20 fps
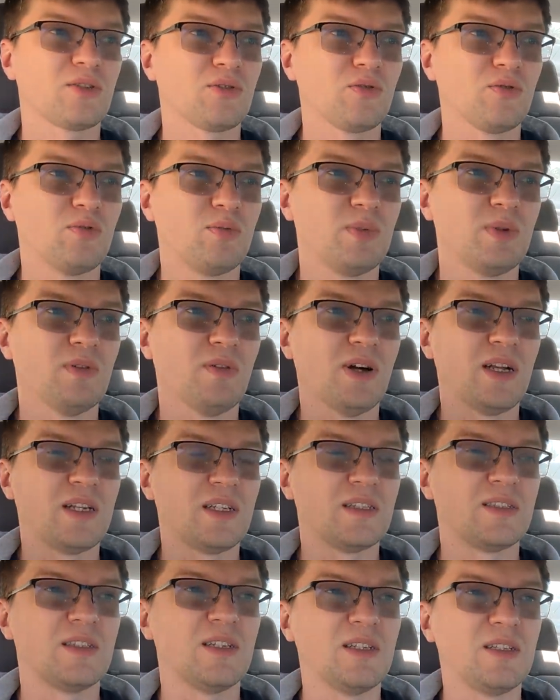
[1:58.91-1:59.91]
что
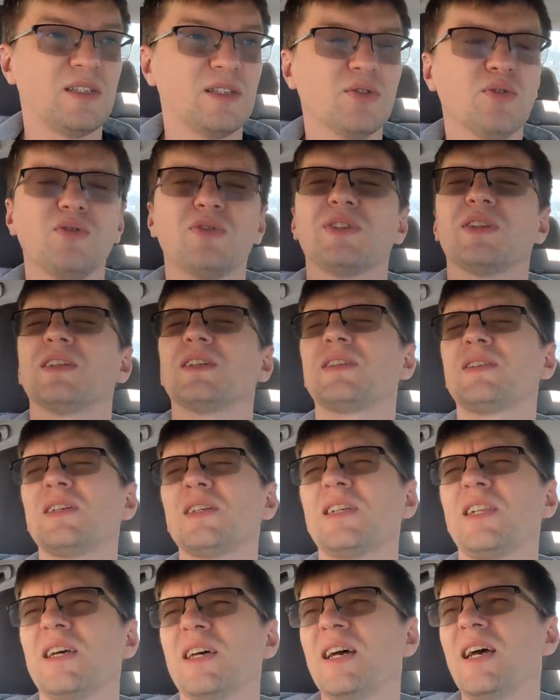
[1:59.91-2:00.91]
убивали детей. Ну,
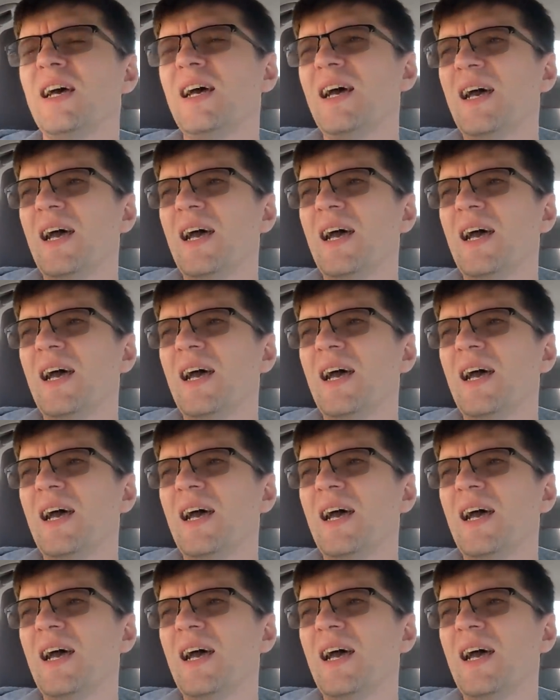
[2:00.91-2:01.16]
если